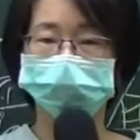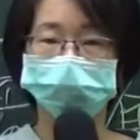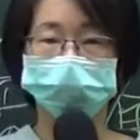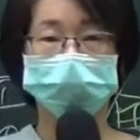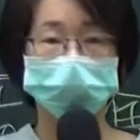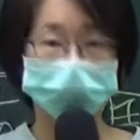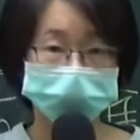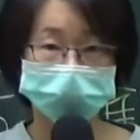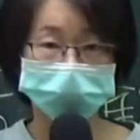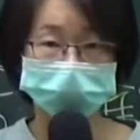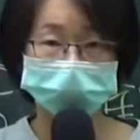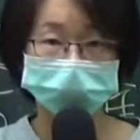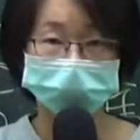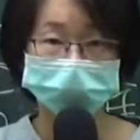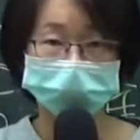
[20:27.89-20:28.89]
运费，OK 吗？
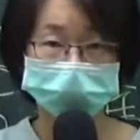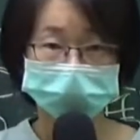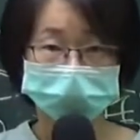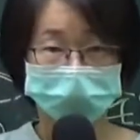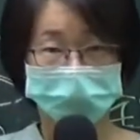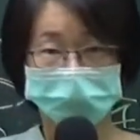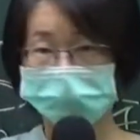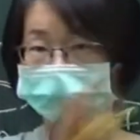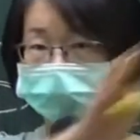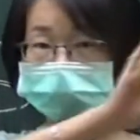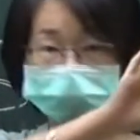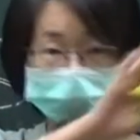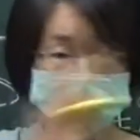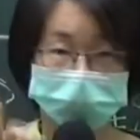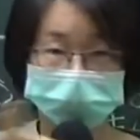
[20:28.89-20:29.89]
但
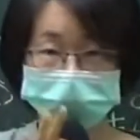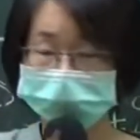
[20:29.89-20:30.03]
销